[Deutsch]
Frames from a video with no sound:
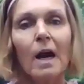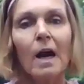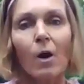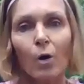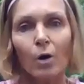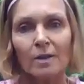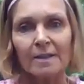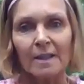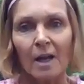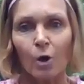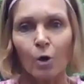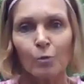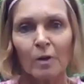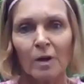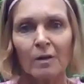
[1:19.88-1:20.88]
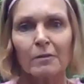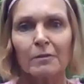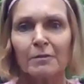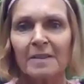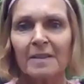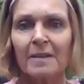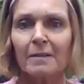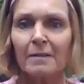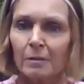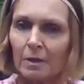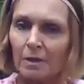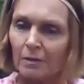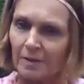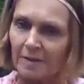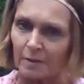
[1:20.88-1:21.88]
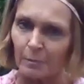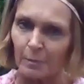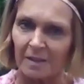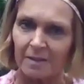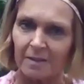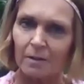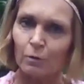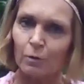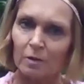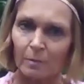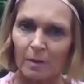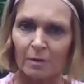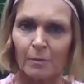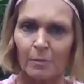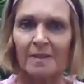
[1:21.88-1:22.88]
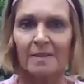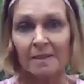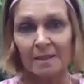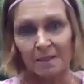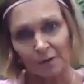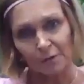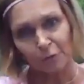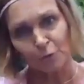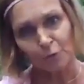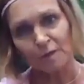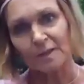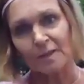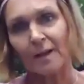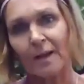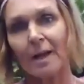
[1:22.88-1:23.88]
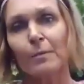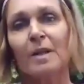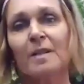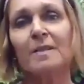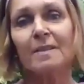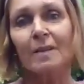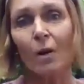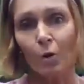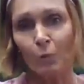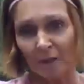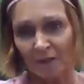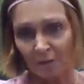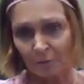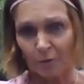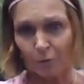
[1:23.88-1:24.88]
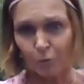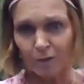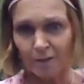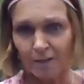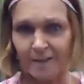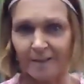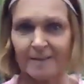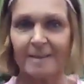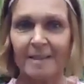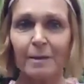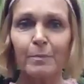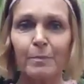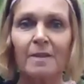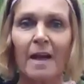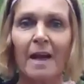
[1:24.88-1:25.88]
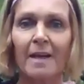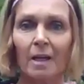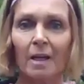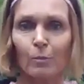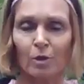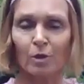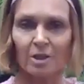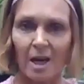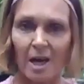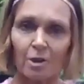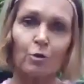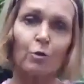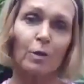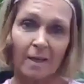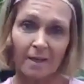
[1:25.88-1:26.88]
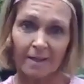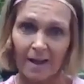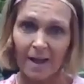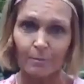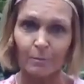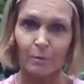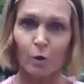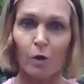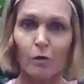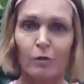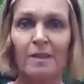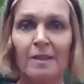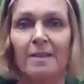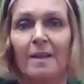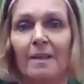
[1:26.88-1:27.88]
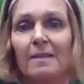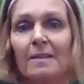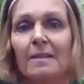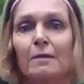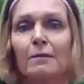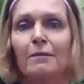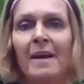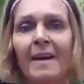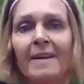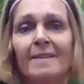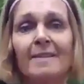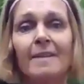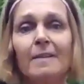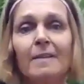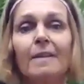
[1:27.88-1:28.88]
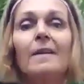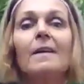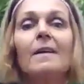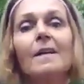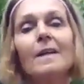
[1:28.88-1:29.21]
auch darüber, wie gewisse Medien uns manchmal in die Irre führen. Da kann man sich auch manchmal wundern. Es gibt eine Reportage oder gab im öffentlich-rechtlichen Fernsehen